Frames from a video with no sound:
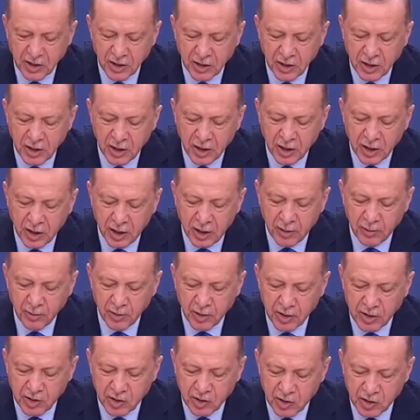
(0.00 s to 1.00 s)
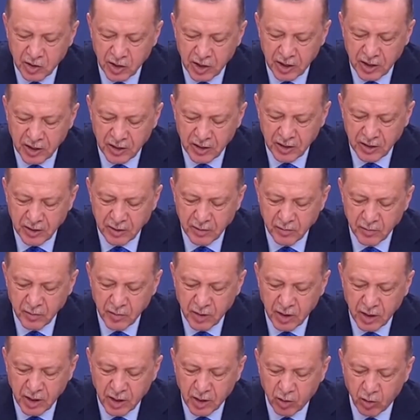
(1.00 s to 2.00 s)
hem de ticari,
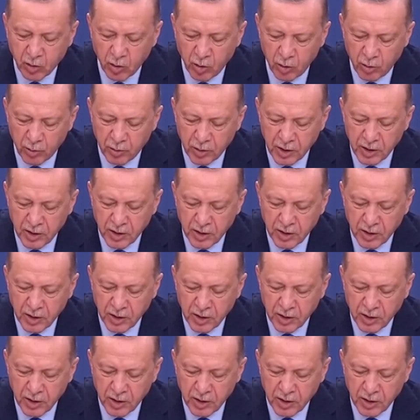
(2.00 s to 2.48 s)
ekonomik